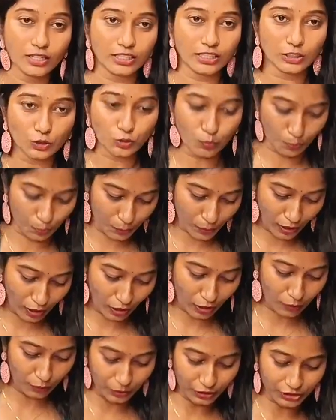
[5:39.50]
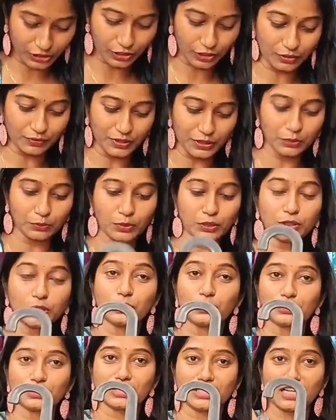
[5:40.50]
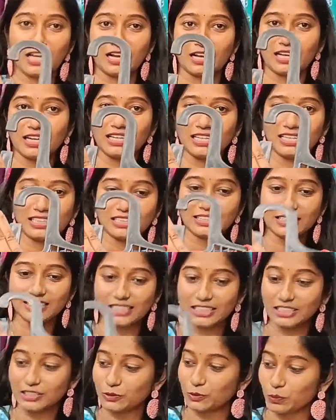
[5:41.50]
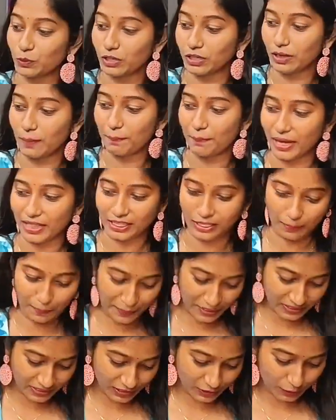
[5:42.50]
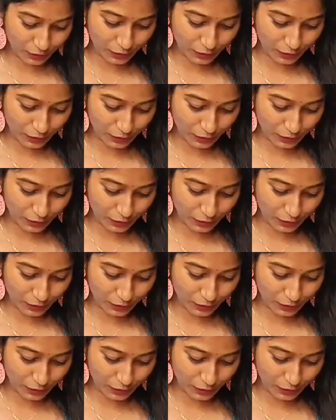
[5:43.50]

இந்த சூப்பரான ஒரு ஷர்ட் வந்து உங்களுக்கு கொடுத்துருக்காங்க இது ஜஸ்ட் உங்களுக்கு பத்து பீசஸ்